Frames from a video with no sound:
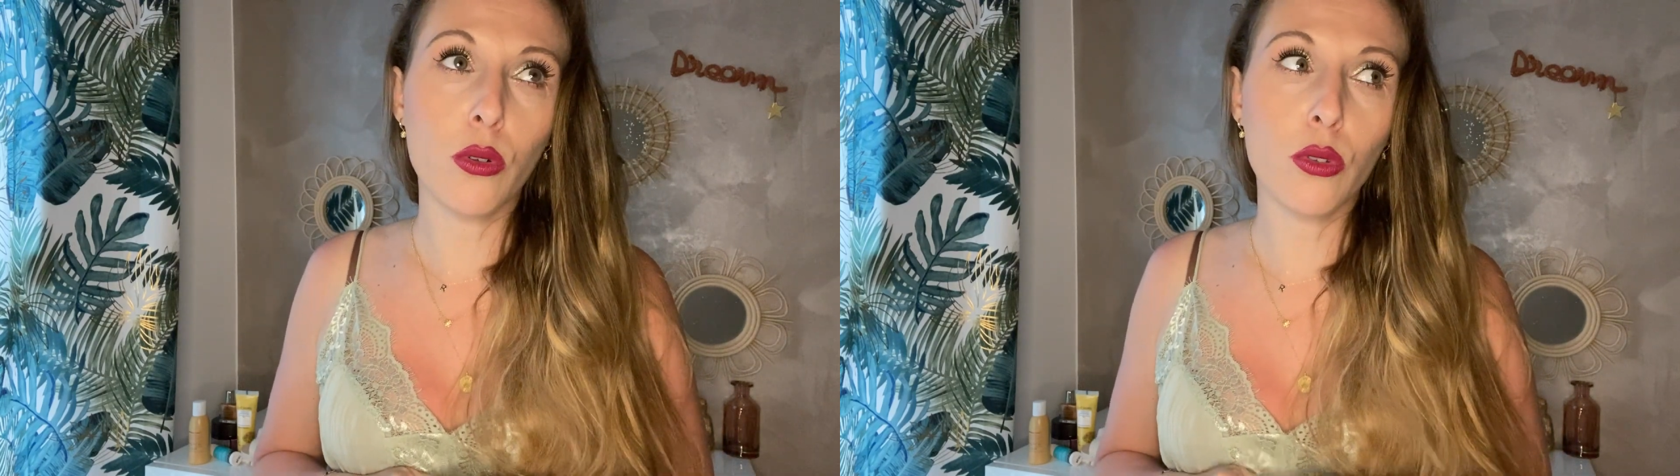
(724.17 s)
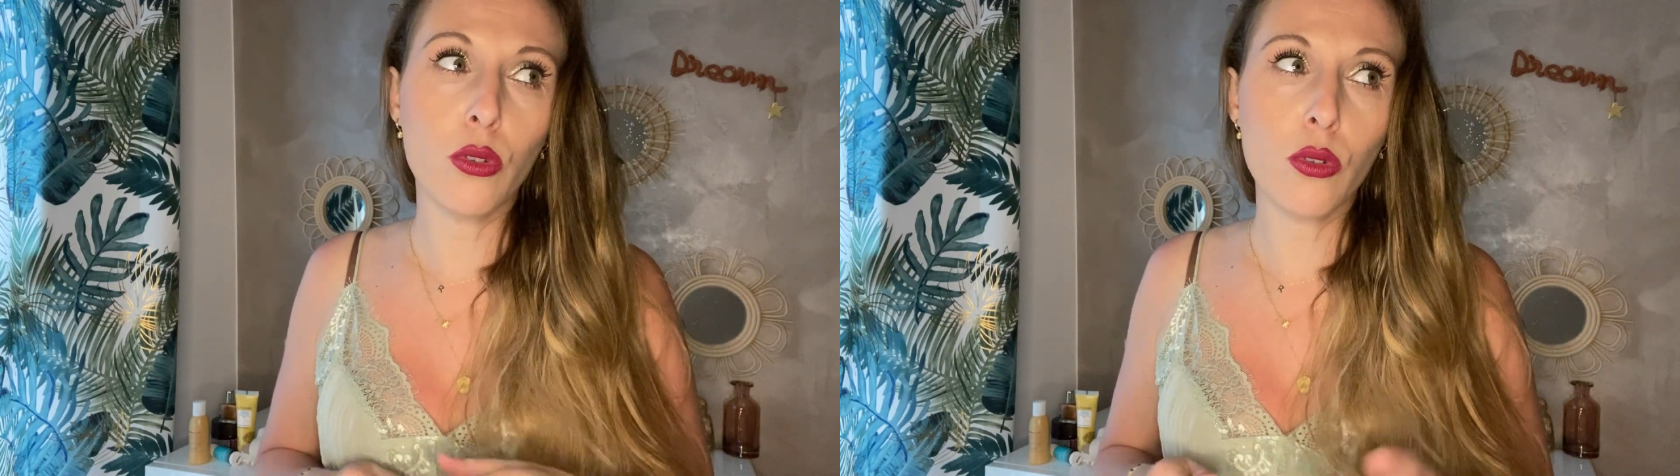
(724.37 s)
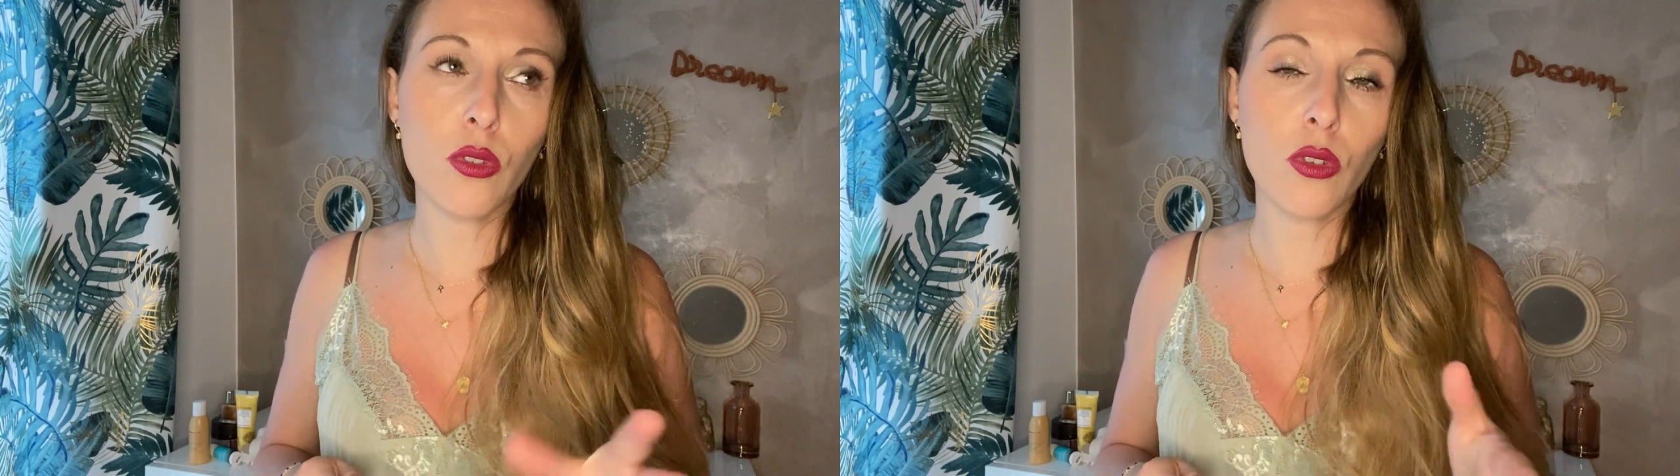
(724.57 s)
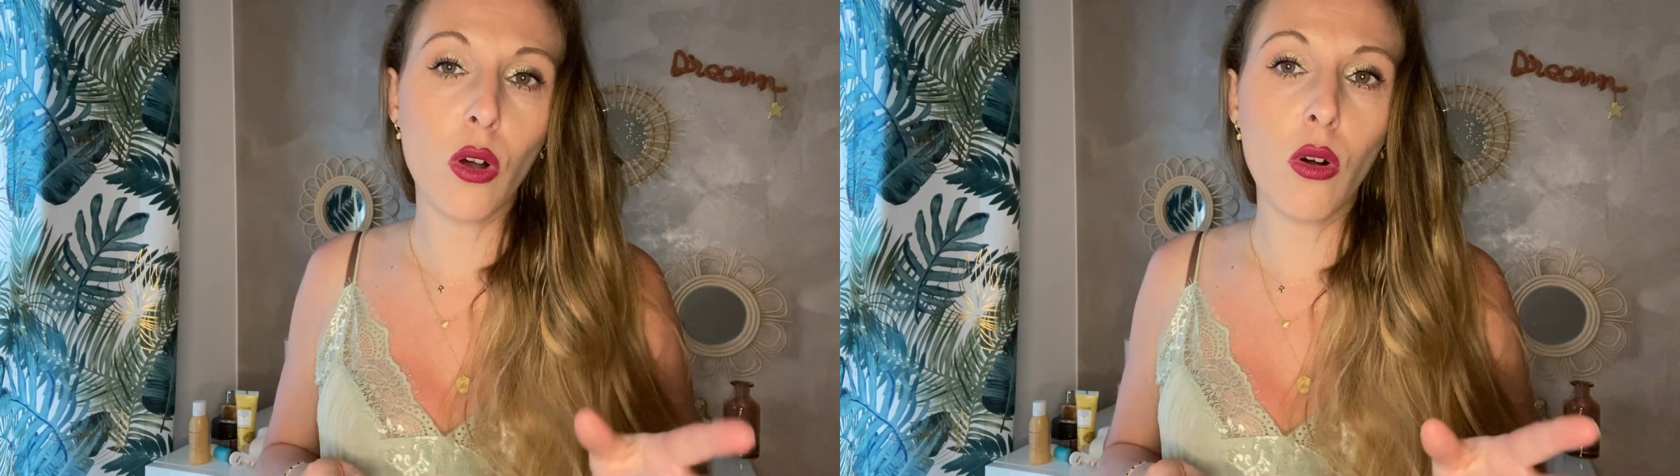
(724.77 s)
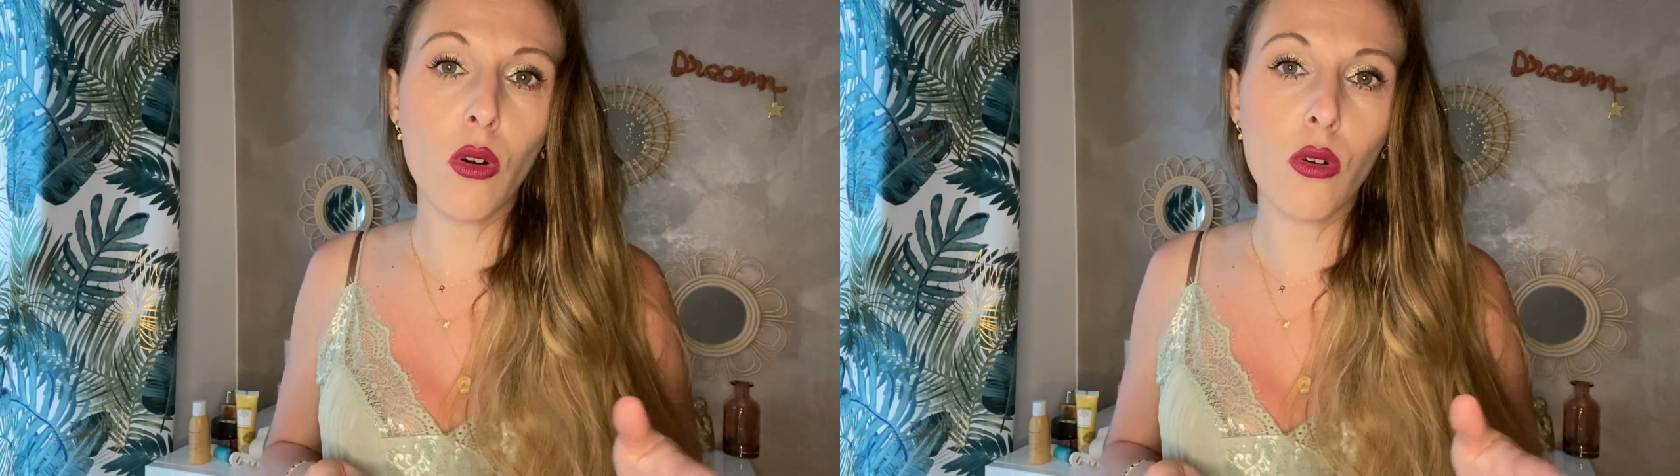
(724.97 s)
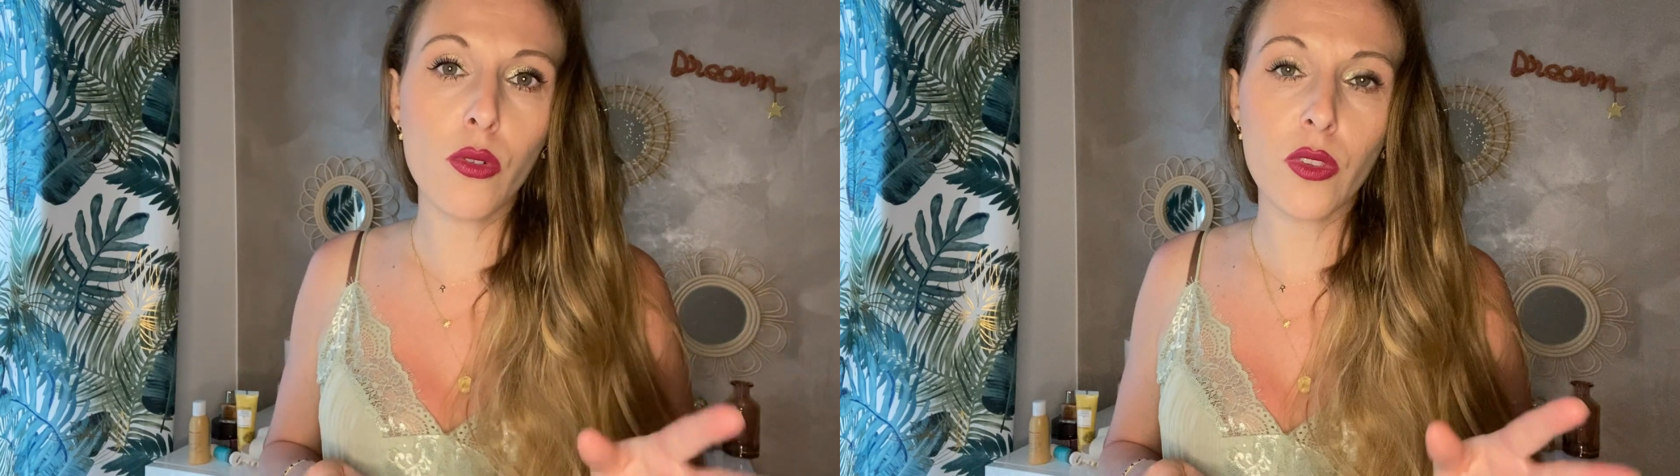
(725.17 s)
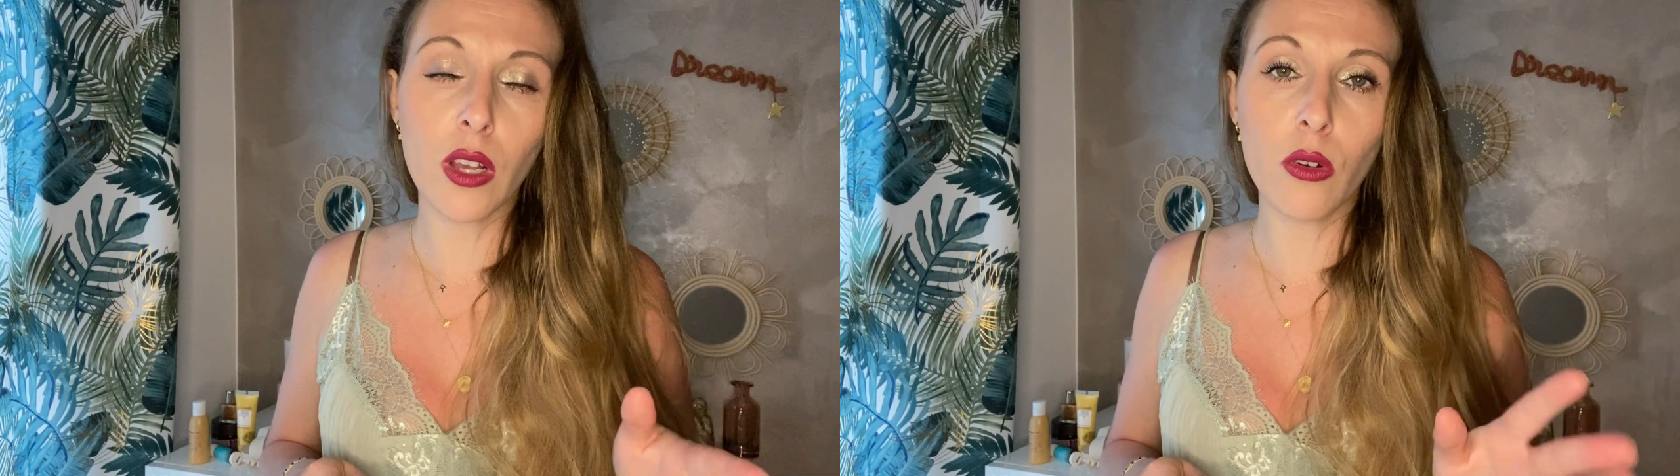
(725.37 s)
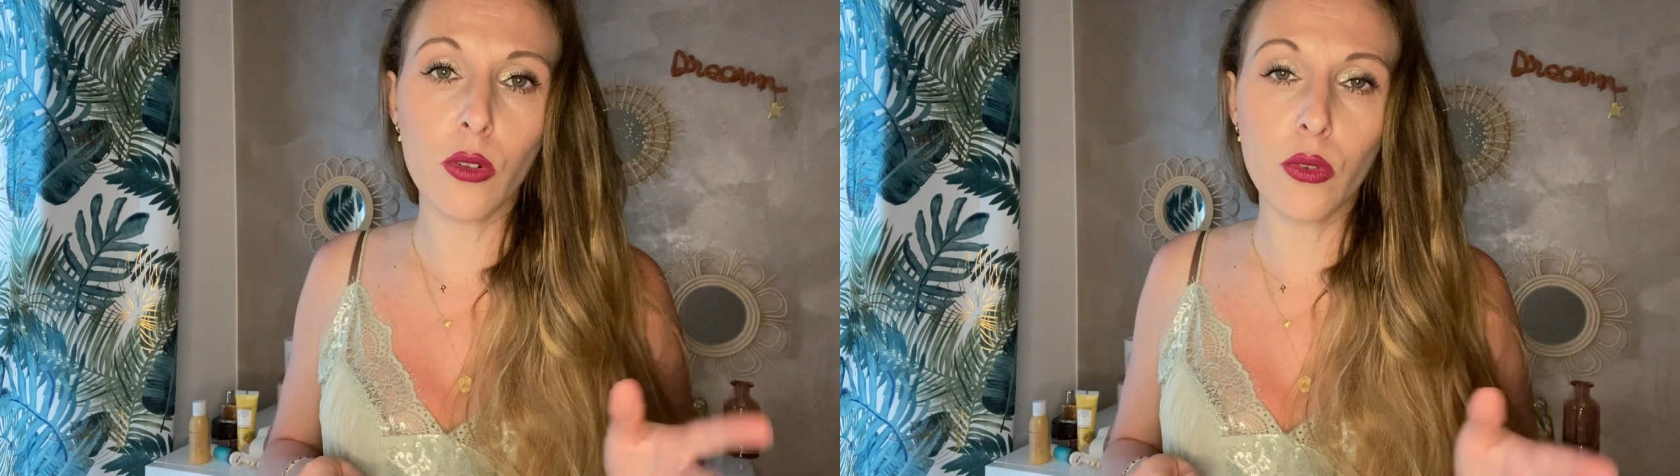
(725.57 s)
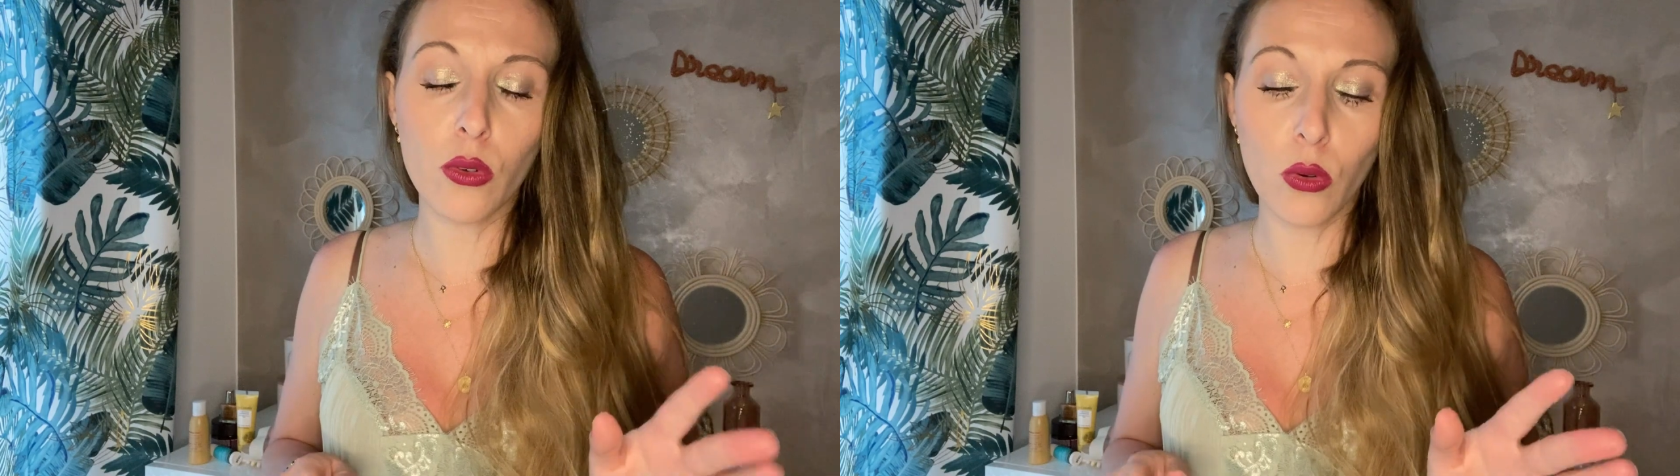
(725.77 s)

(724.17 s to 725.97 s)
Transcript: 250 euh,